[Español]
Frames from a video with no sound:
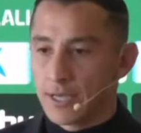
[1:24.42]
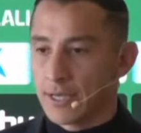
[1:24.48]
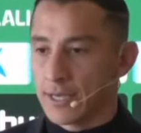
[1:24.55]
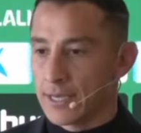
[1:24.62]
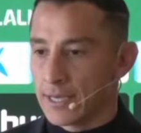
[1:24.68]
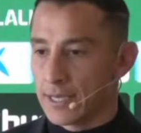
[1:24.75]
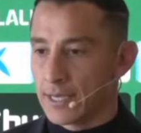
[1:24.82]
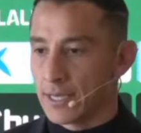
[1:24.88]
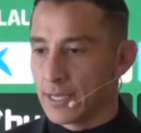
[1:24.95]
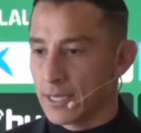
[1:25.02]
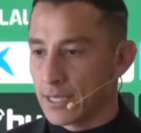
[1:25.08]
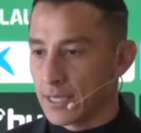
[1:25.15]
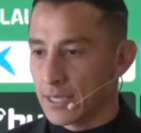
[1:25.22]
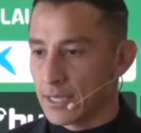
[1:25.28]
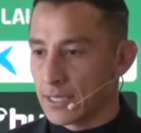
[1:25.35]

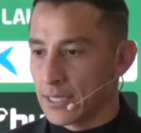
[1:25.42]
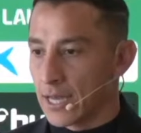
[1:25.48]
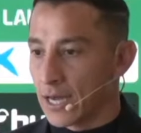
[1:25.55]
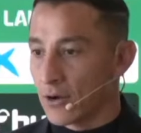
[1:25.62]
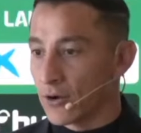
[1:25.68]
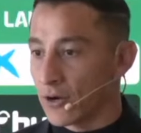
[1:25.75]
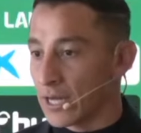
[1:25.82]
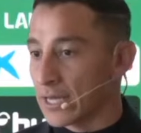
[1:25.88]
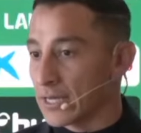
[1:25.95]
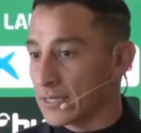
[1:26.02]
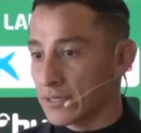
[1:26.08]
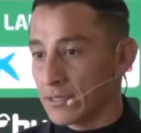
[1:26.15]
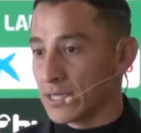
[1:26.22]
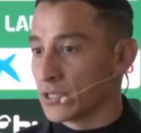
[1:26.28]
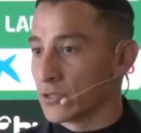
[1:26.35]
Eh, y
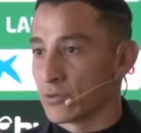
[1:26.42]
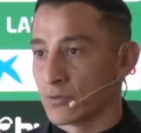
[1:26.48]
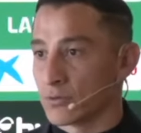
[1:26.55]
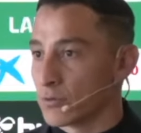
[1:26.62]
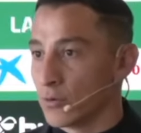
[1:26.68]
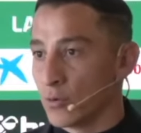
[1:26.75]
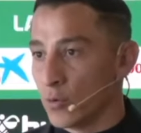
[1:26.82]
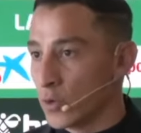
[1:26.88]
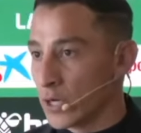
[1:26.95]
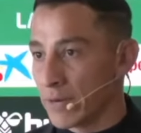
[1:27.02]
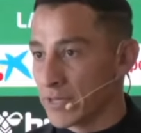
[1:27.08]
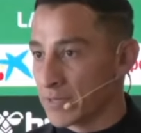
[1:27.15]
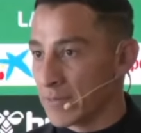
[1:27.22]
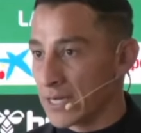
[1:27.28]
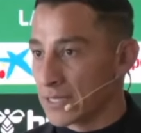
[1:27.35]
ahora es
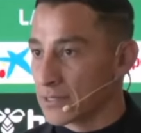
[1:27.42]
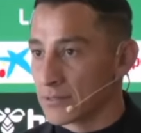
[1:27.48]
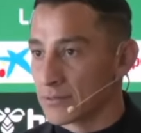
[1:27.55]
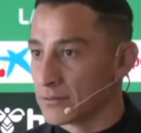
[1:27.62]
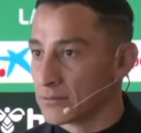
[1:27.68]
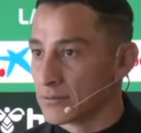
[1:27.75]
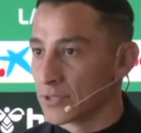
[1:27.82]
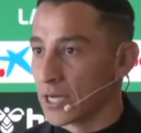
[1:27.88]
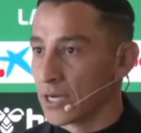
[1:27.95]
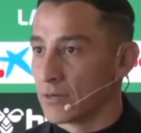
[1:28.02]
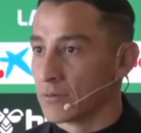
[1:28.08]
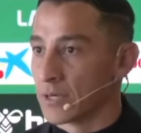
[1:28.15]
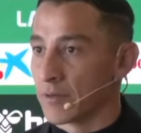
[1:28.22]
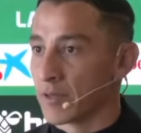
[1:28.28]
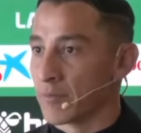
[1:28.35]
una vez más. O
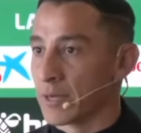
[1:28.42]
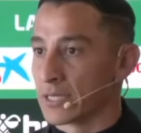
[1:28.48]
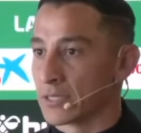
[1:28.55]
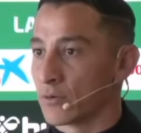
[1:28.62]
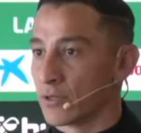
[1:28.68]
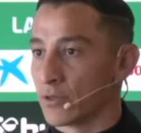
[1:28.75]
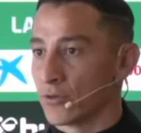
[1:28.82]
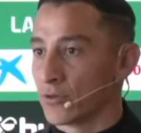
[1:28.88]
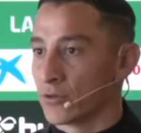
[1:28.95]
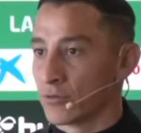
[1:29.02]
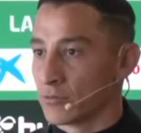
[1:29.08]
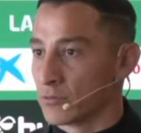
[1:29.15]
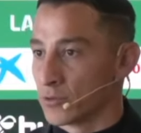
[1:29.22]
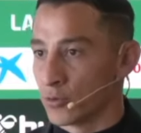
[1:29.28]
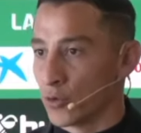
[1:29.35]
sea, una vez más,
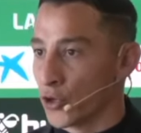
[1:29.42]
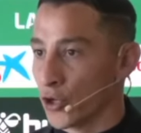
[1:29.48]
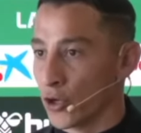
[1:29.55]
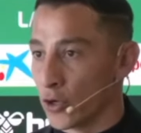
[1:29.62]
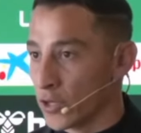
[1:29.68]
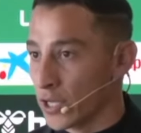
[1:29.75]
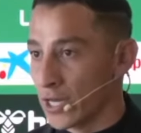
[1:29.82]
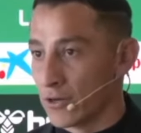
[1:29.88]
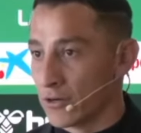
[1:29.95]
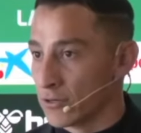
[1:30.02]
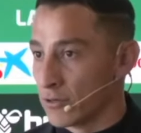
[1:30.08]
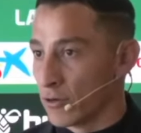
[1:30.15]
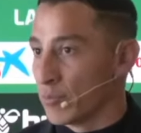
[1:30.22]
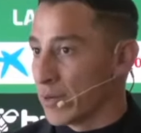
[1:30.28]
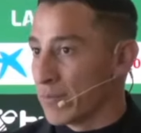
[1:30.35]
cuando surgió lo de
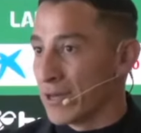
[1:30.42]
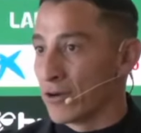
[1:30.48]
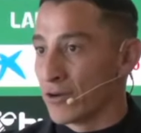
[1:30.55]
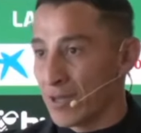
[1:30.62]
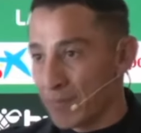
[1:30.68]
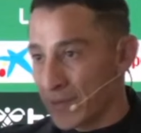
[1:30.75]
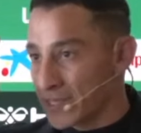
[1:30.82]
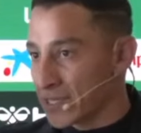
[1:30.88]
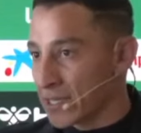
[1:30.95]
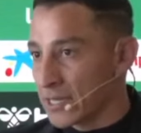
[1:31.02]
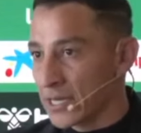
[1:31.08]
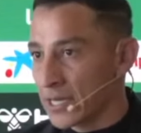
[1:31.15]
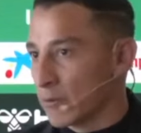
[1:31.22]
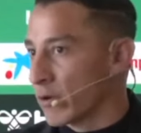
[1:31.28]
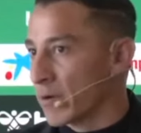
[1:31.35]
León, lo primero que pensé,
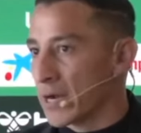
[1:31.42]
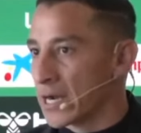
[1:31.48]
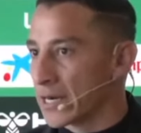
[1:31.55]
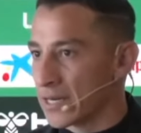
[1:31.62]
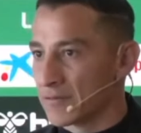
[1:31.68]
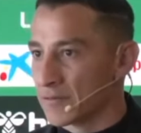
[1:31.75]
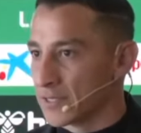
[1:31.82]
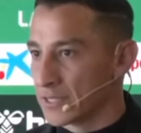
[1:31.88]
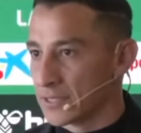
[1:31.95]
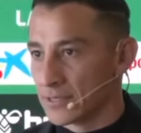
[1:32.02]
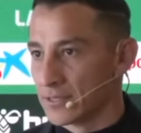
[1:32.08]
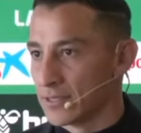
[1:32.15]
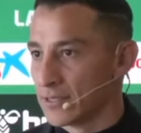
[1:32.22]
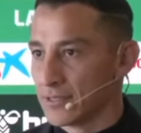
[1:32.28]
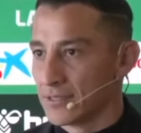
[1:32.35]
dije, le voy a hablar a Rafa.
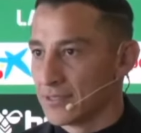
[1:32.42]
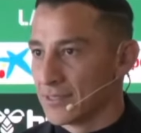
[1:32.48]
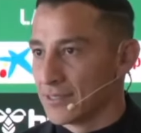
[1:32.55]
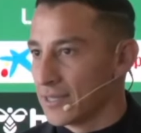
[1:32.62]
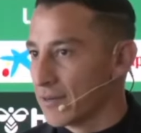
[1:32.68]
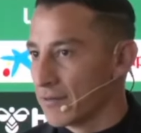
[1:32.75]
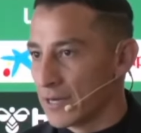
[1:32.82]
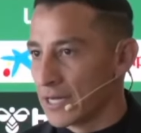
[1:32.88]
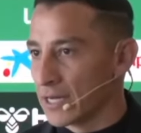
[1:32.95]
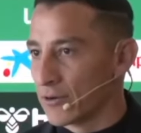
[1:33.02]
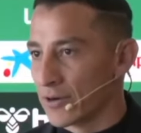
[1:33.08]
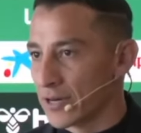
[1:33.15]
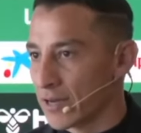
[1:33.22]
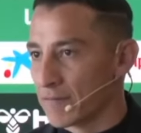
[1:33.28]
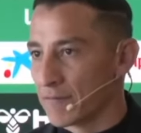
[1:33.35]
Y hablé
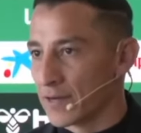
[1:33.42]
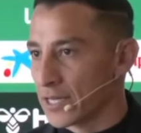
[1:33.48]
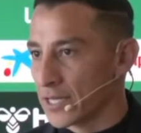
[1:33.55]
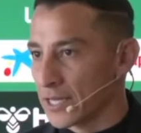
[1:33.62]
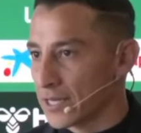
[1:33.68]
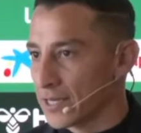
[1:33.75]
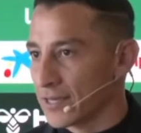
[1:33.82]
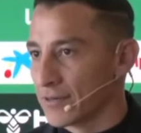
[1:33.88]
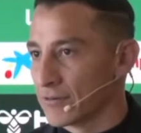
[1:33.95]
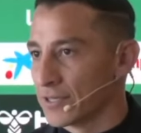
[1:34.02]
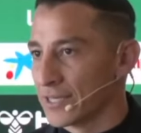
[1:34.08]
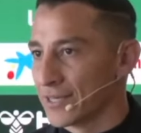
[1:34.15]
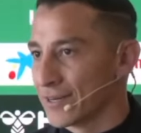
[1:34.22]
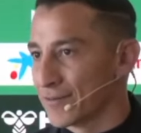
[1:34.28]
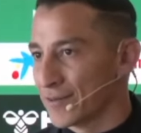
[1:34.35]
con Rafa y le dije,
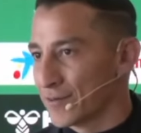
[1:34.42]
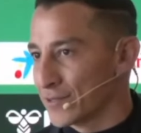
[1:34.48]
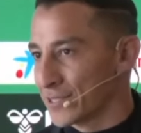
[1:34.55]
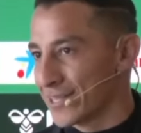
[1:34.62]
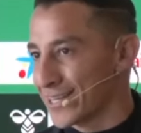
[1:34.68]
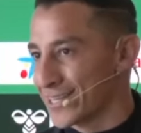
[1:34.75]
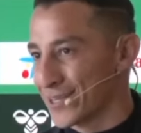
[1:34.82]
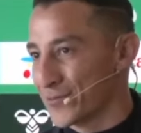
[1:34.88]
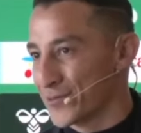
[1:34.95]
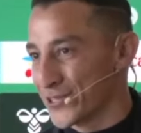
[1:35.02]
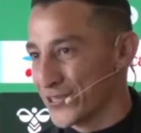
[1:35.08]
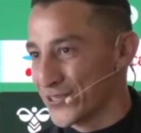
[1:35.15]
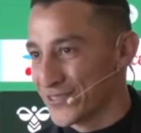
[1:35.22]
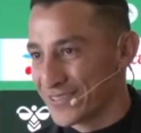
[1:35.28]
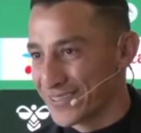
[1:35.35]
oye, Rafa, está esta
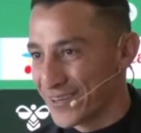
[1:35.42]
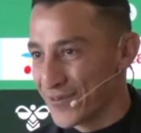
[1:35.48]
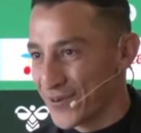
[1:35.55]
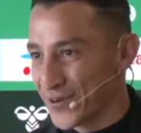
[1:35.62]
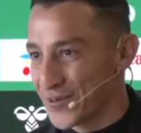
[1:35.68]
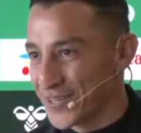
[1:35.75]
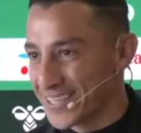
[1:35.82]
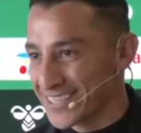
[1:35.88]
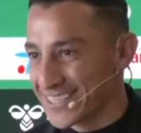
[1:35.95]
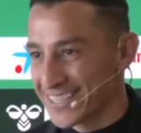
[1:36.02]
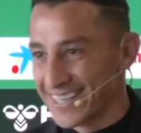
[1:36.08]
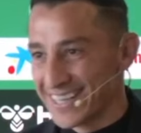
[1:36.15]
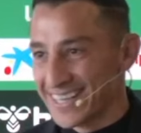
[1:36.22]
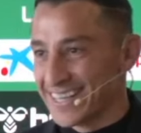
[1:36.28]
opción, ¿cómo lo ves?